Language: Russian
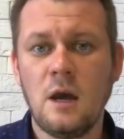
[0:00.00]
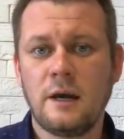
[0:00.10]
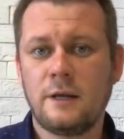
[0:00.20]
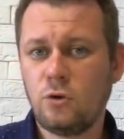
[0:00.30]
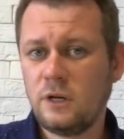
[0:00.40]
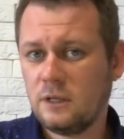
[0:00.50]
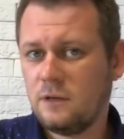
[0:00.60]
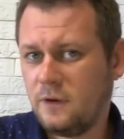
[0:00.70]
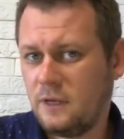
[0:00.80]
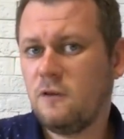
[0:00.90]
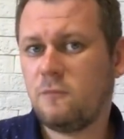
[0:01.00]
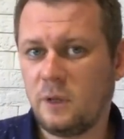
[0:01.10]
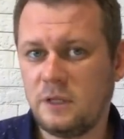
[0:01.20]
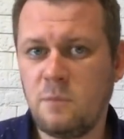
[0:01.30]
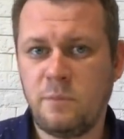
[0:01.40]
который до войны
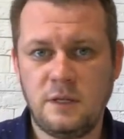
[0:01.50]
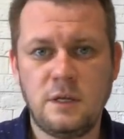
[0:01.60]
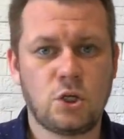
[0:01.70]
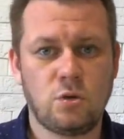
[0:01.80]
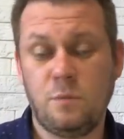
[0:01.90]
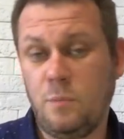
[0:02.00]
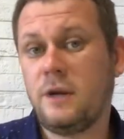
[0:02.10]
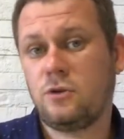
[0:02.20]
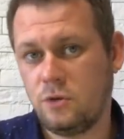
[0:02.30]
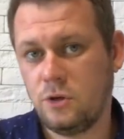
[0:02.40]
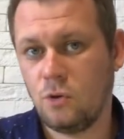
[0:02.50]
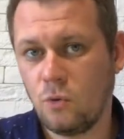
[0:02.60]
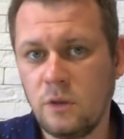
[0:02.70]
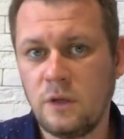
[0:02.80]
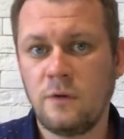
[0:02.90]
вполне поддерживал партию
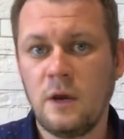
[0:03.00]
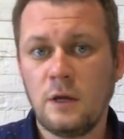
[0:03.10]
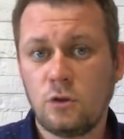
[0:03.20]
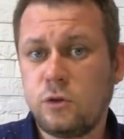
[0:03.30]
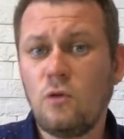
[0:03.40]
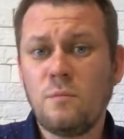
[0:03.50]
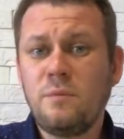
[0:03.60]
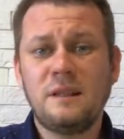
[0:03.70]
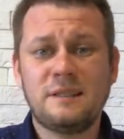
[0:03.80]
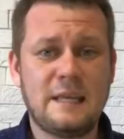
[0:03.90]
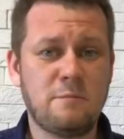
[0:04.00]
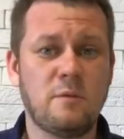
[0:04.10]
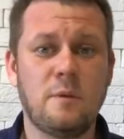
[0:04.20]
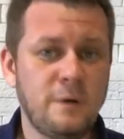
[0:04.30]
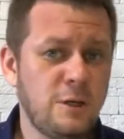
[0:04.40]
регионов, словом, был
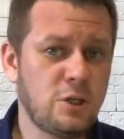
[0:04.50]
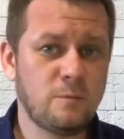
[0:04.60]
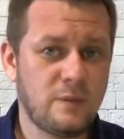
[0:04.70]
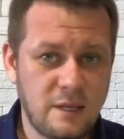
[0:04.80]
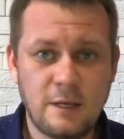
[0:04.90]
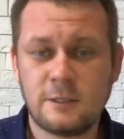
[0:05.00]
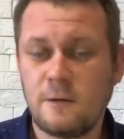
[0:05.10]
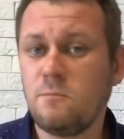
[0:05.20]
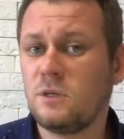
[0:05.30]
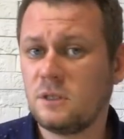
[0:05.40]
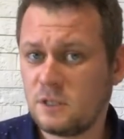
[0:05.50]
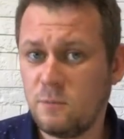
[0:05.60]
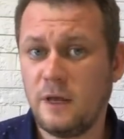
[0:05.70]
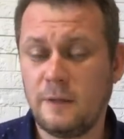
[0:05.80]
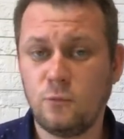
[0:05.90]
самым обычным донецким
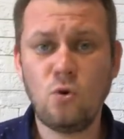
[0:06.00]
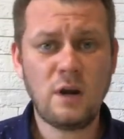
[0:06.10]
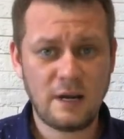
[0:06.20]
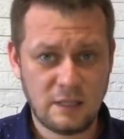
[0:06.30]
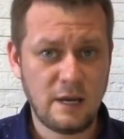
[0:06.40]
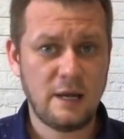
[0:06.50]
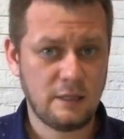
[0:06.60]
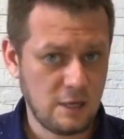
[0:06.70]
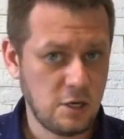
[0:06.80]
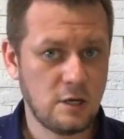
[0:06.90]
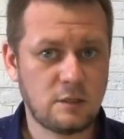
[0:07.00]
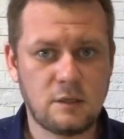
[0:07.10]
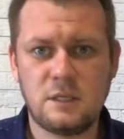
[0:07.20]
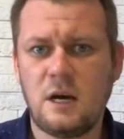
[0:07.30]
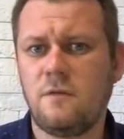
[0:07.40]
бизнесменом. Но когда Донецк
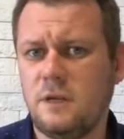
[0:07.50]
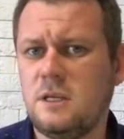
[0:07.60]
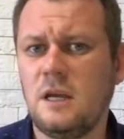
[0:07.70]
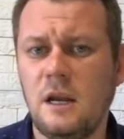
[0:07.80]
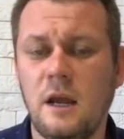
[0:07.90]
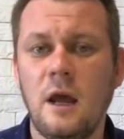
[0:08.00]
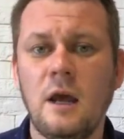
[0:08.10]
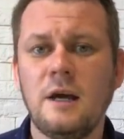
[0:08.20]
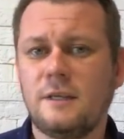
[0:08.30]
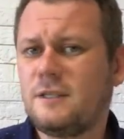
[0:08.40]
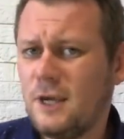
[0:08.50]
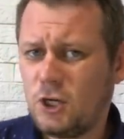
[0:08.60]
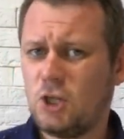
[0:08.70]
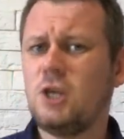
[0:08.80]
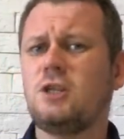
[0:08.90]
захватили
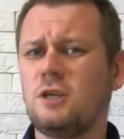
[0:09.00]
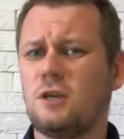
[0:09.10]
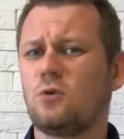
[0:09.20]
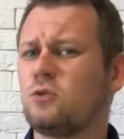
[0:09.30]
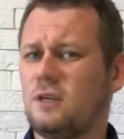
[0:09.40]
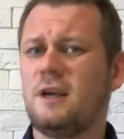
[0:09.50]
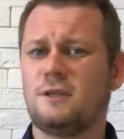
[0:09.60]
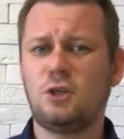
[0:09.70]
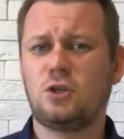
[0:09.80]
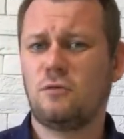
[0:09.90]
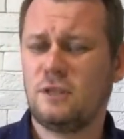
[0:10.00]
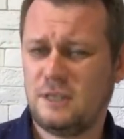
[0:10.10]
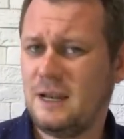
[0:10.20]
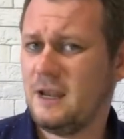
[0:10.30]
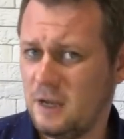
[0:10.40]
защитники русскоязычного
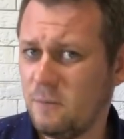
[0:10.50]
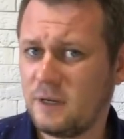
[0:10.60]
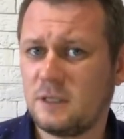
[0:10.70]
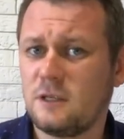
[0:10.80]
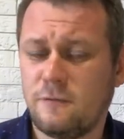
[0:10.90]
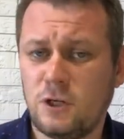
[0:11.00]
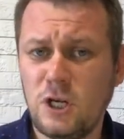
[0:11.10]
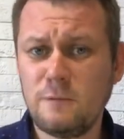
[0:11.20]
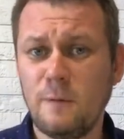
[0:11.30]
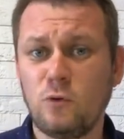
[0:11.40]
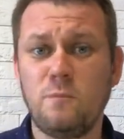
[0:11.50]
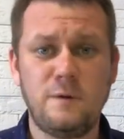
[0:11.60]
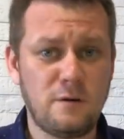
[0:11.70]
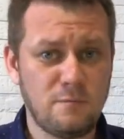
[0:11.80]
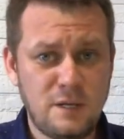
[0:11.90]
населения и борцы с фашизмом, то
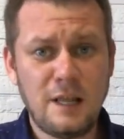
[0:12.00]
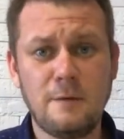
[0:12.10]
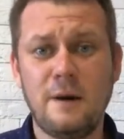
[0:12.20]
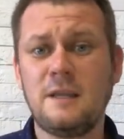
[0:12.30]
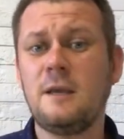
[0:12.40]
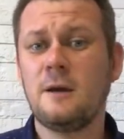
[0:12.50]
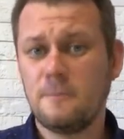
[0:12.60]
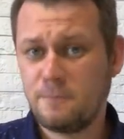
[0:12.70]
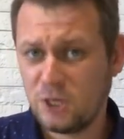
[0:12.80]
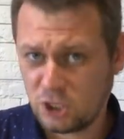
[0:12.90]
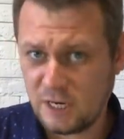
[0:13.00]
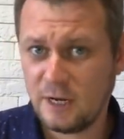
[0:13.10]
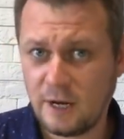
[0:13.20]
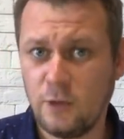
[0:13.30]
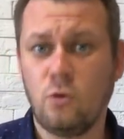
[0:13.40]
первым делом они пришли
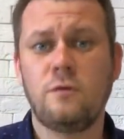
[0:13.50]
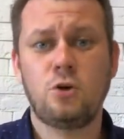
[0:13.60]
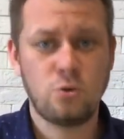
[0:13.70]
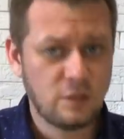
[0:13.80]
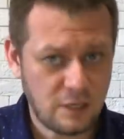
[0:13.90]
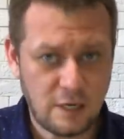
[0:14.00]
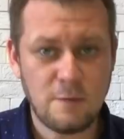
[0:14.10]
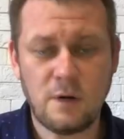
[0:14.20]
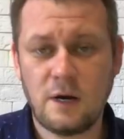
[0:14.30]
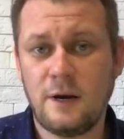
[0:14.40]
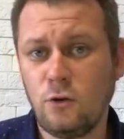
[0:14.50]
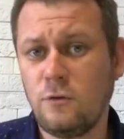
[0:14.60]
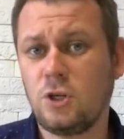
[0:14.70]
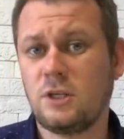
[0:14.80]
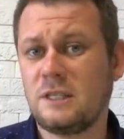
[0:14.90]
к Хановичу и таким, как
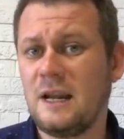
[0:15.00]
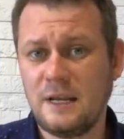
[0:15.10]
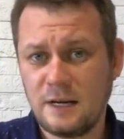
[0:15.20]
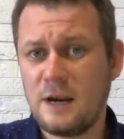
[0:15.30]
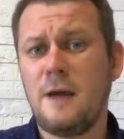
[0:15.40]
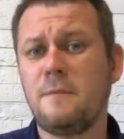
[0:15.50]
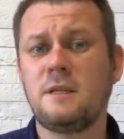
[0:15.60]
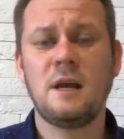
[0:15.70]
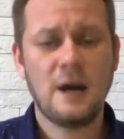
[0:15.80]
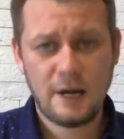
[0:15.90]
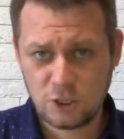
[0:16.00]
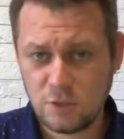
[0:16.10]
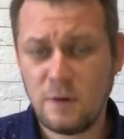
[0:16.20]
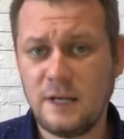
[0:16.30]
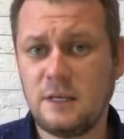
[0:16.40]
Хановичи, стали грабить,
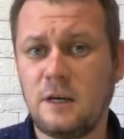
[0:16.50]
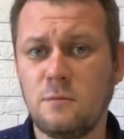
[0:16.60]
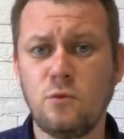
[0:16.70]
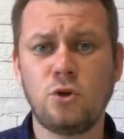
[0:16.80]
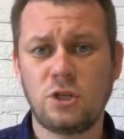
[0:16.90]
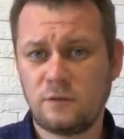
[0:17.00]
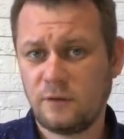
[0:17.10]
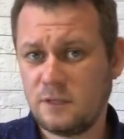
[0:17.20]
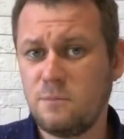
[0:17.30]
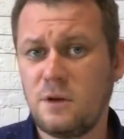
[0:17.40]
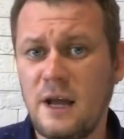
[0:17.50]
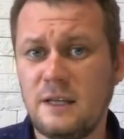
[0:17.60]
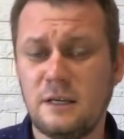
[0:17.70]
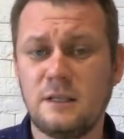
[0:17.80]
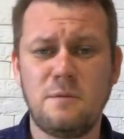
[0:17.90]
отжимать их имущество,
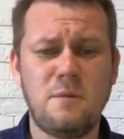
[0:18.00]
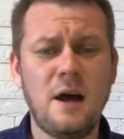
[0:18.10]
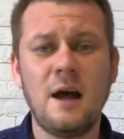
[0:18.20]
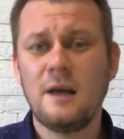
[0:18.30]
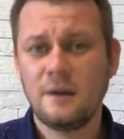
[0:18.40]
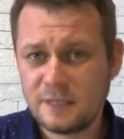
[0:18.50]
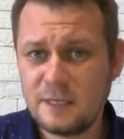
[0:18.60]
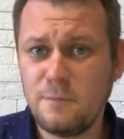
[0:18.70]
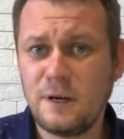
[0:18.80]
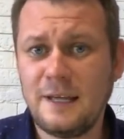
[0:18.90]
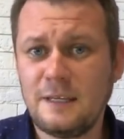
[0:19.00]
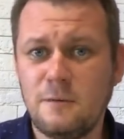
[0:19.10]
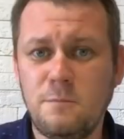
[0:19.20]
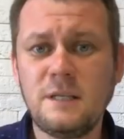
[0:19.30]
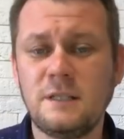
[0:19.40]
забирать их дома, забирать
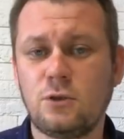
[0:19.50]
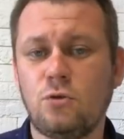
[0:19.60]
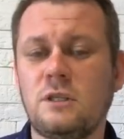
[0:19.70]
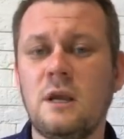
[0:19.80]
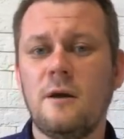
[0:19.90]
их бизнес. То есть